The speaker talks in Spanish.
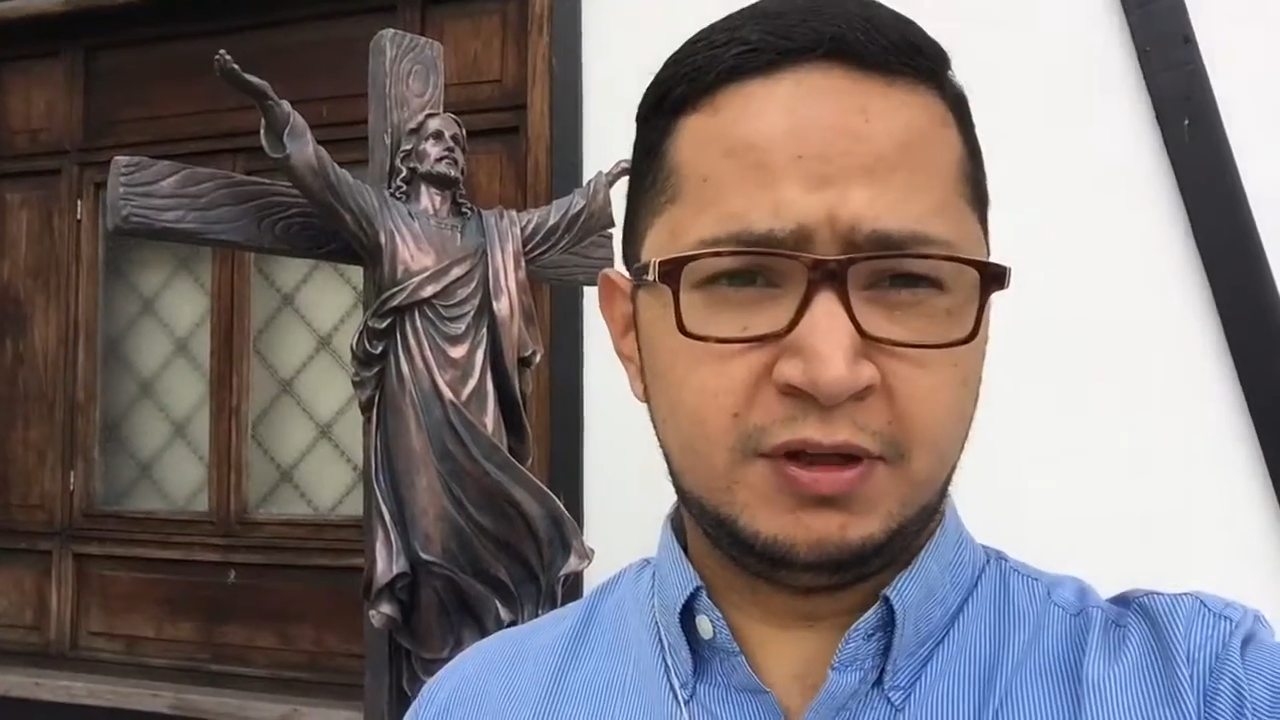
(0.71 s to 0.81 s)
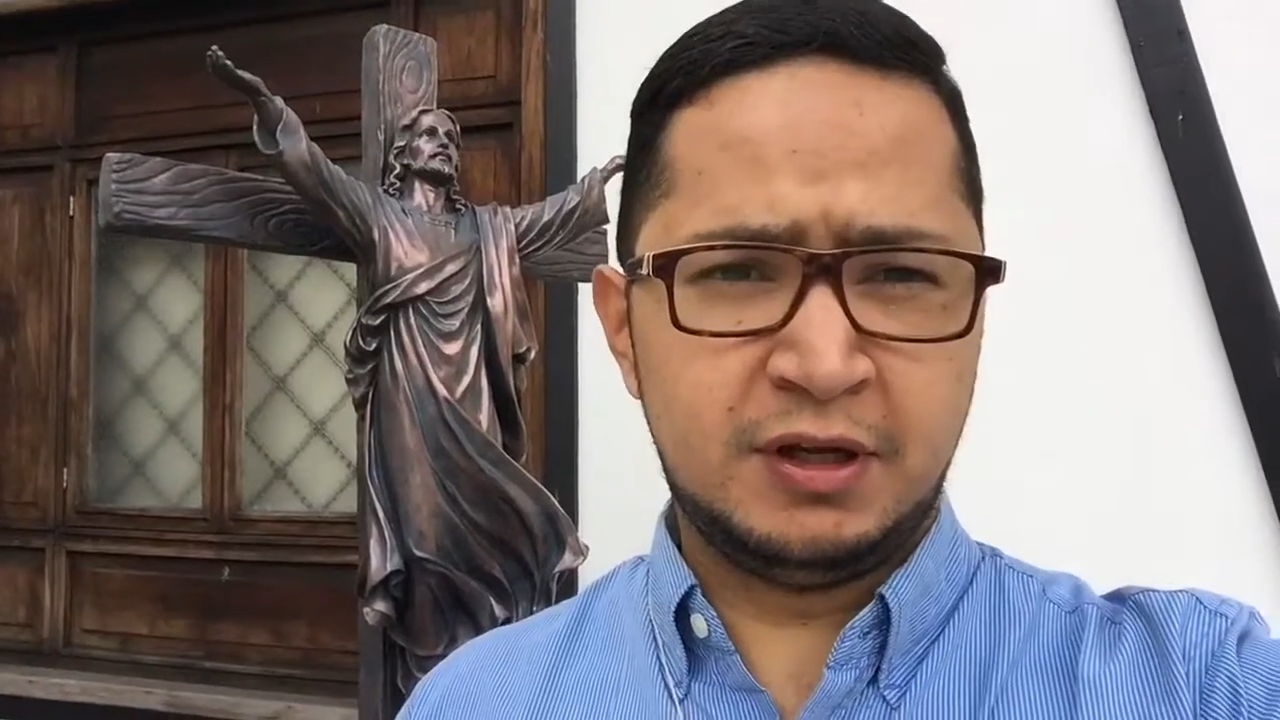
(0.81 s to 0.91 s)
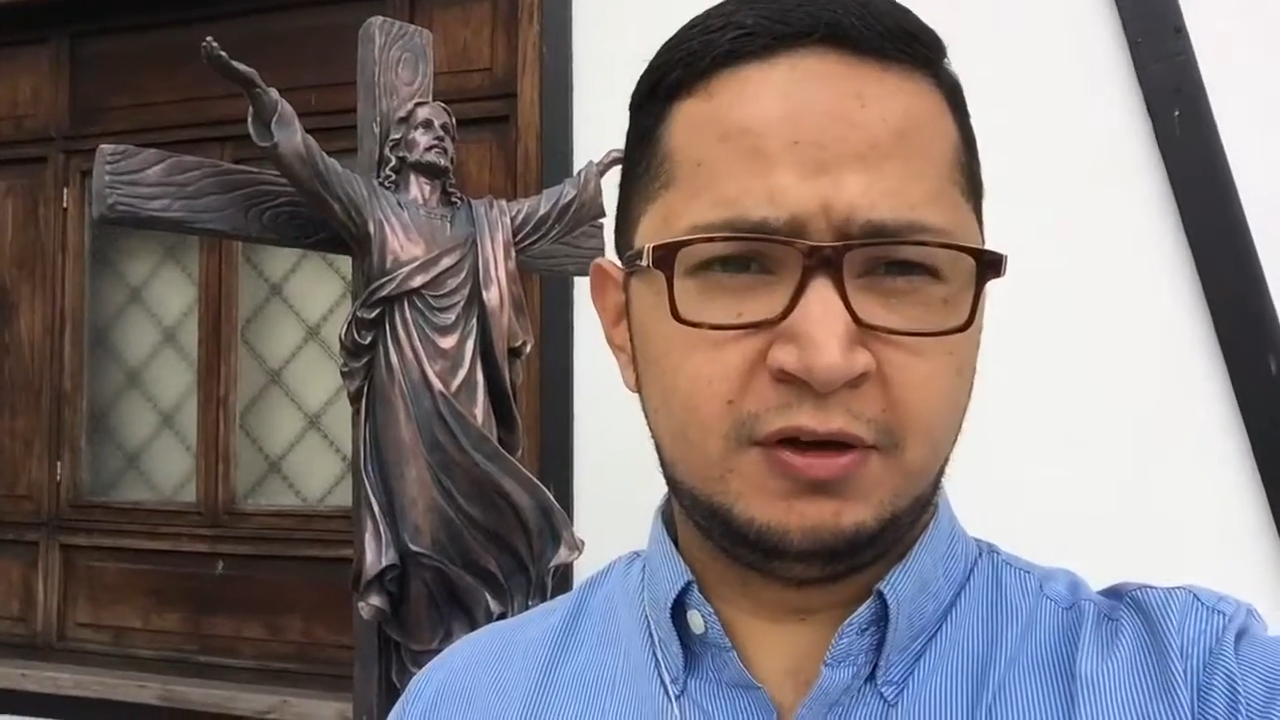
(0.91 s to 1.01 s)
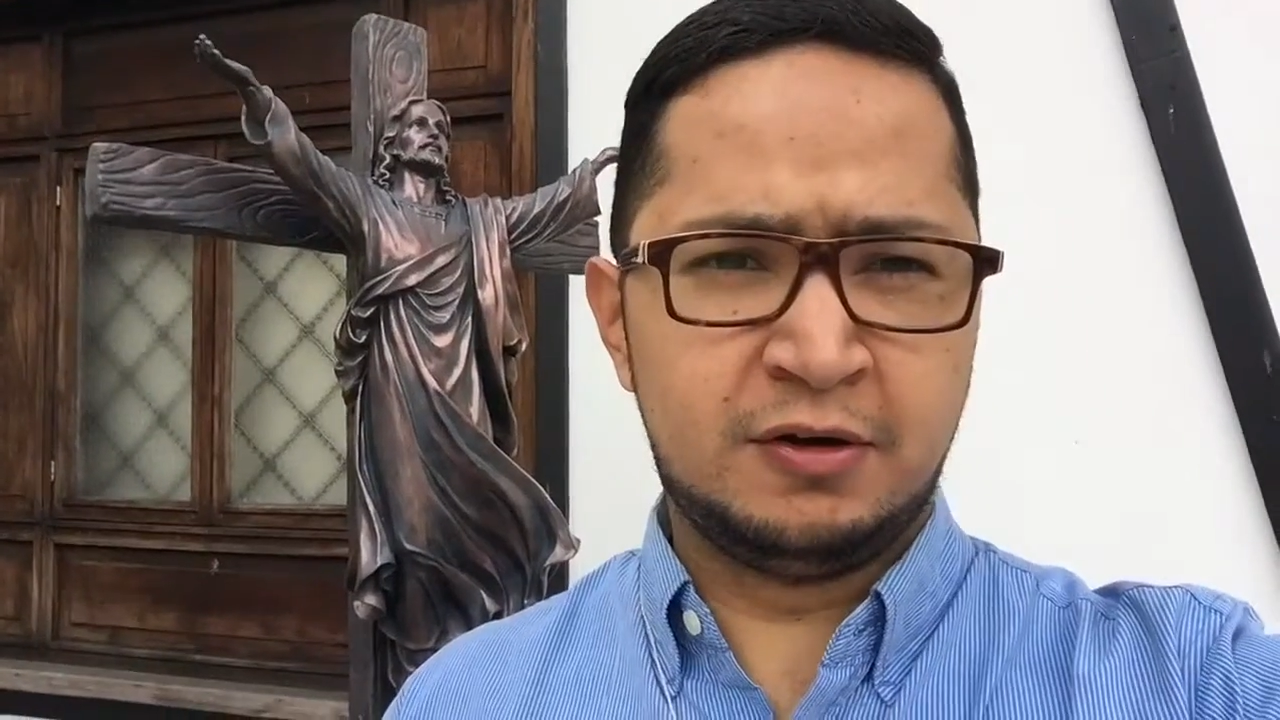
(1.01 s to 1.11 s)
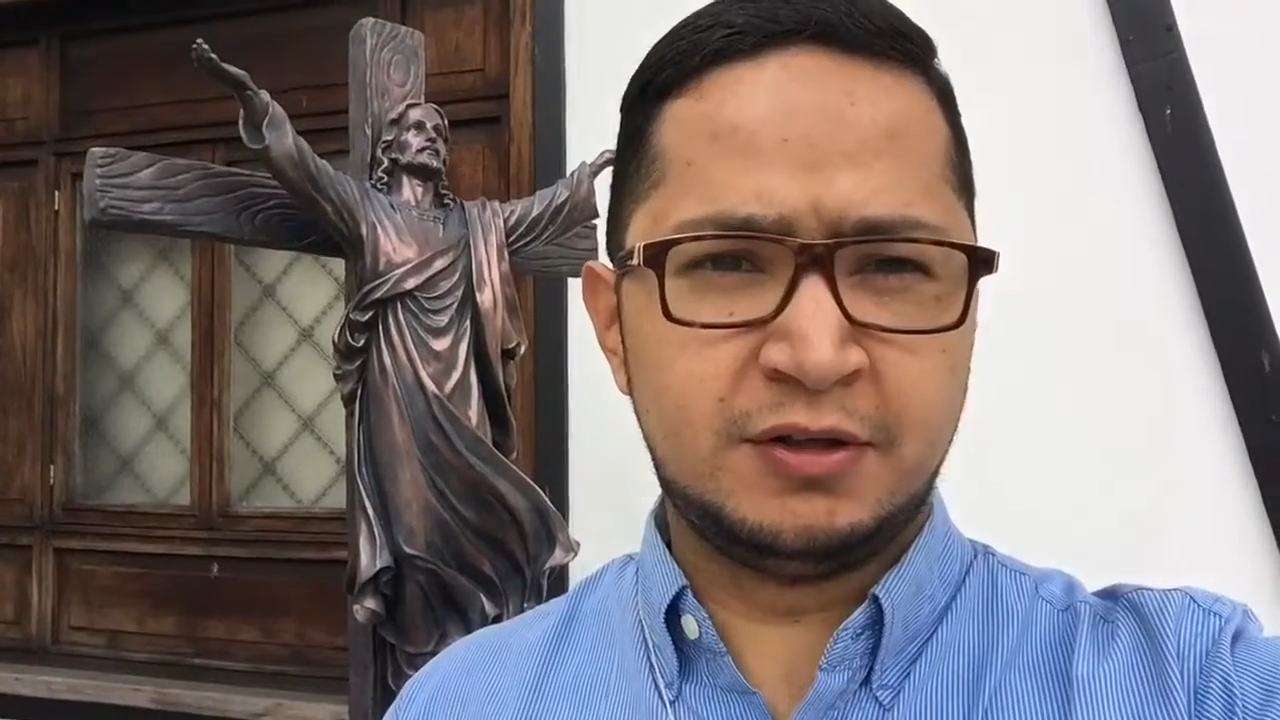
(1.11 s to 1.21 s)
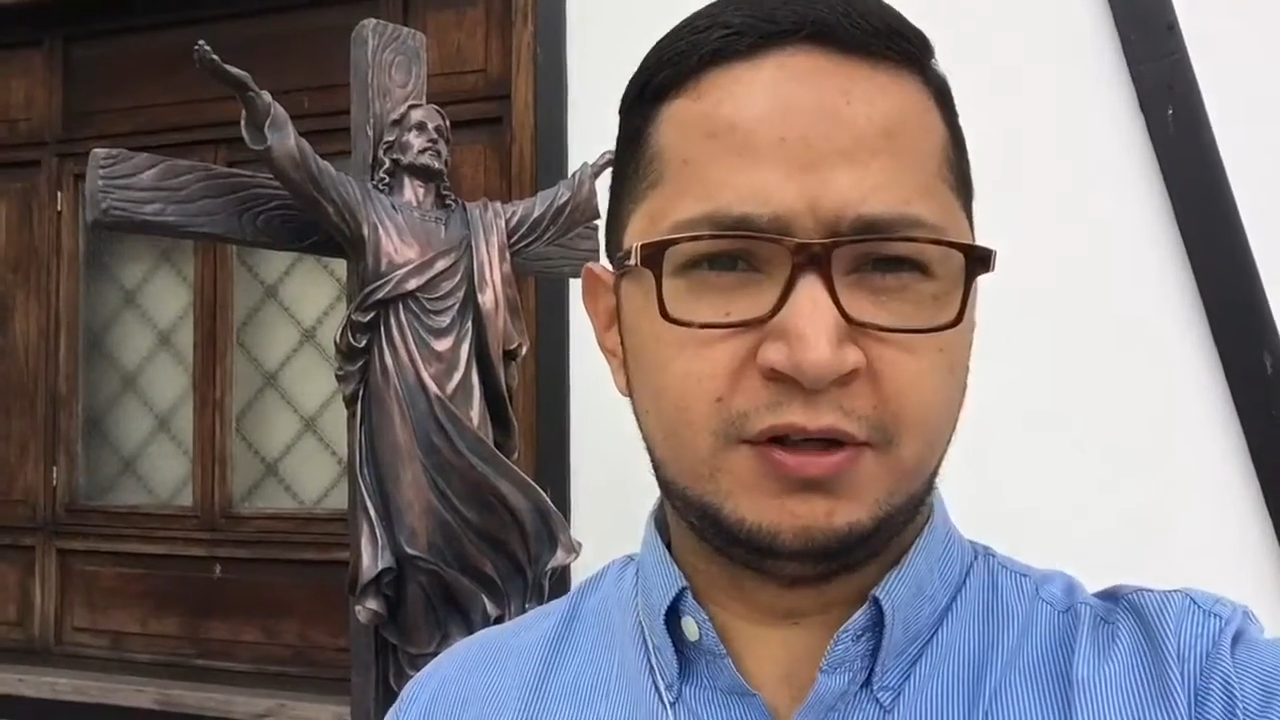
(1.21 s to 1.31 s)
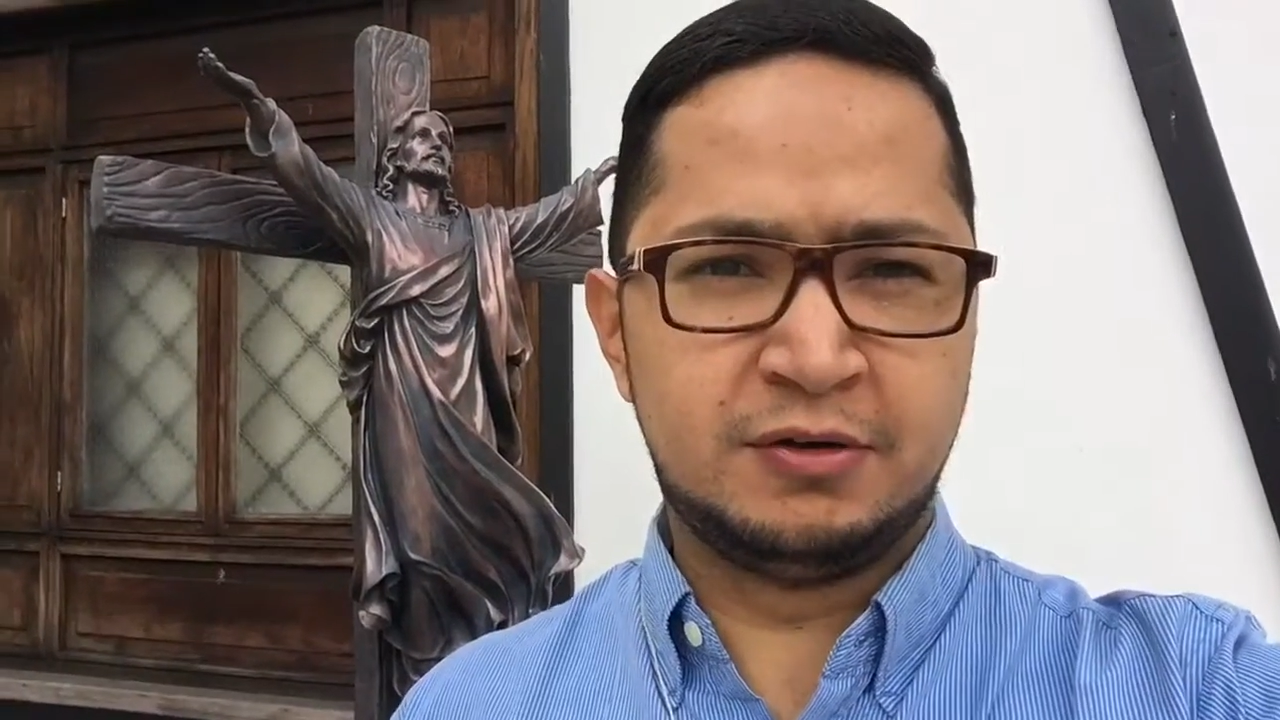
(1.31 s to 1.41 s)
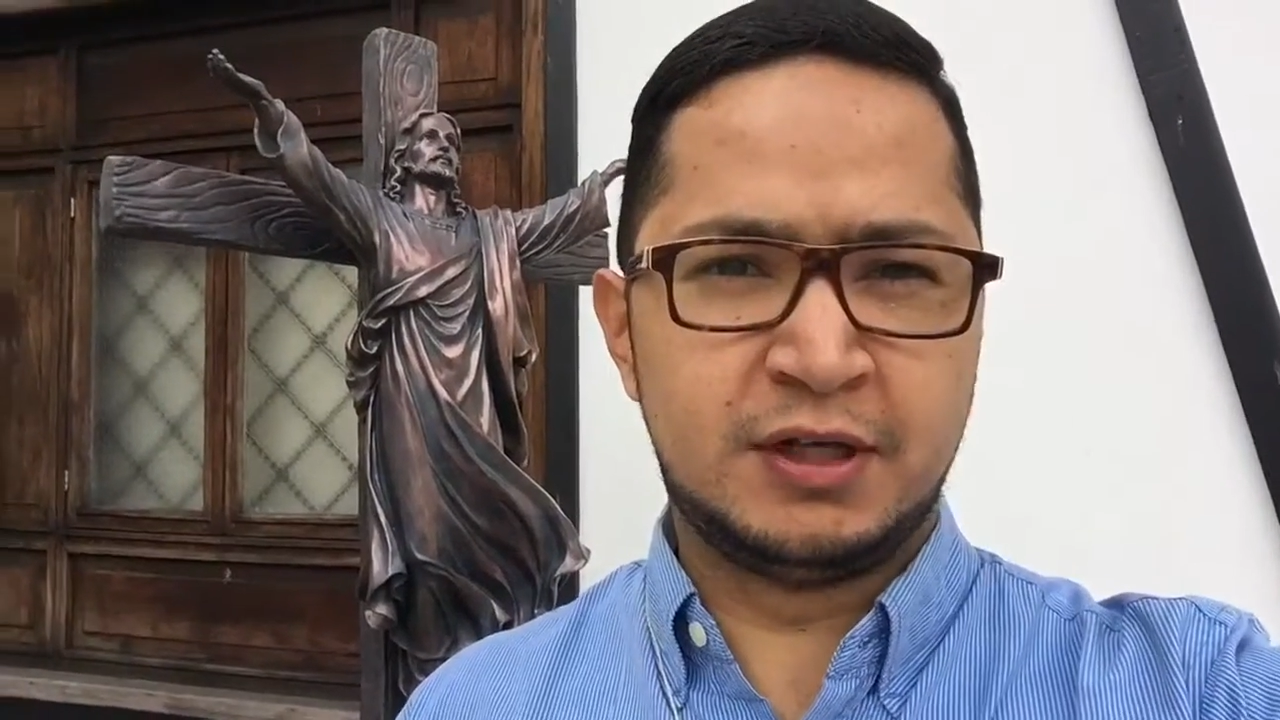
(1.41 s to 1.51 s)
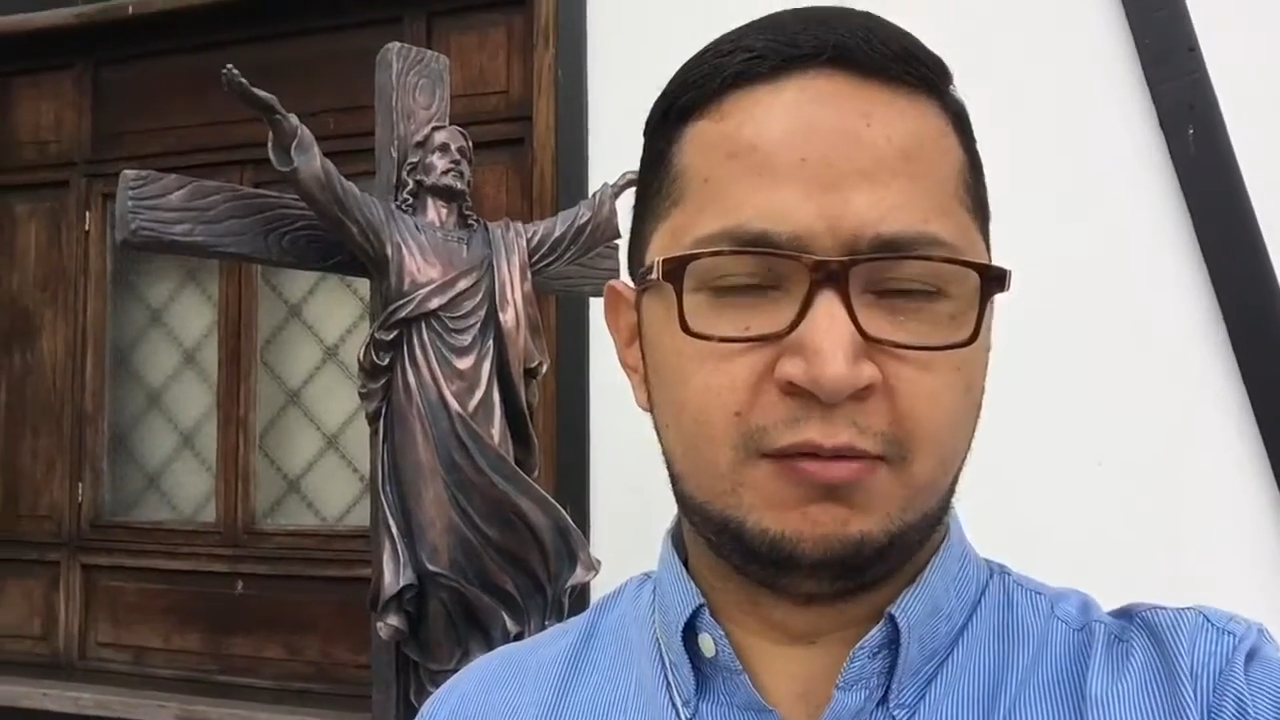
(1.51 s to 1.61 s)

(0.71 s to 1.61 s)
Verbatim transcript: anterior se nos